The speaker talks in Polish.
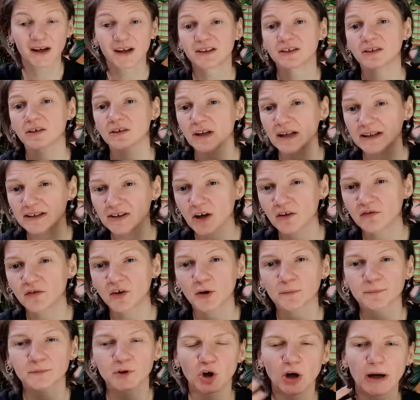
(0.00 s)
Dodatkowo
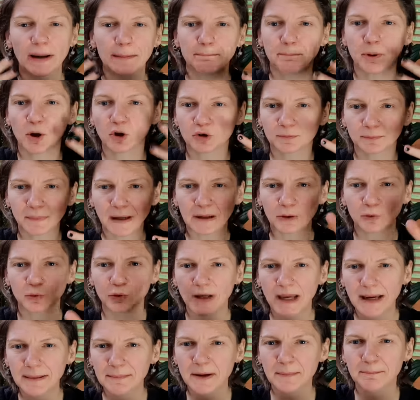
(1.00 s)
ją trochę
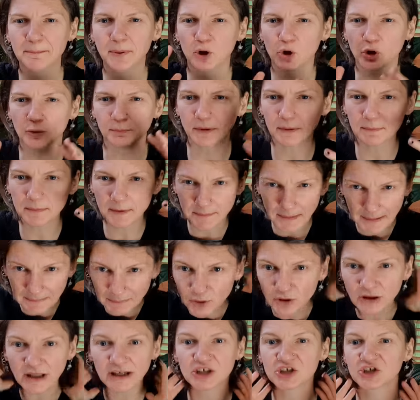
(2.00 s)
podmalujemy, porobimy, mam
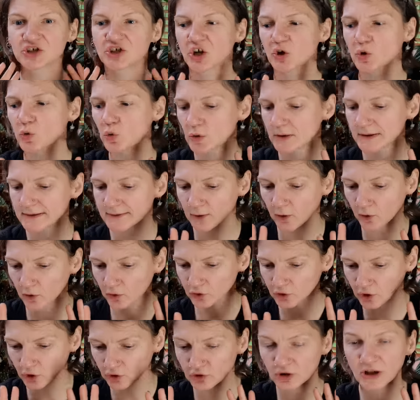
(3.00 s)
tutaj szczegóły do,
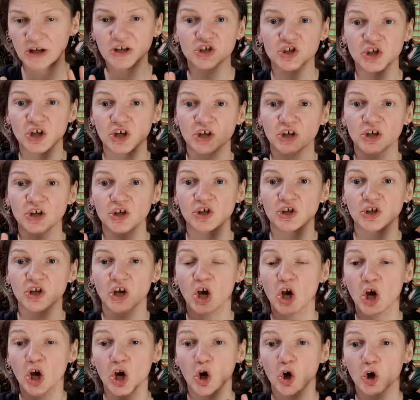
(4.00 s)
do też yy,
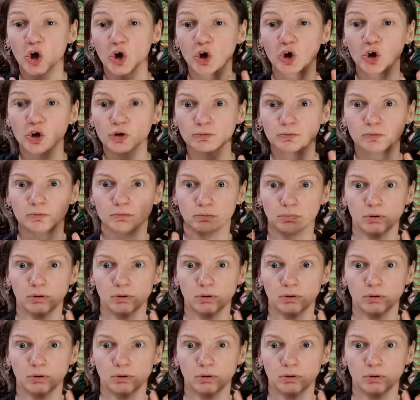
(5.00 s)
yy,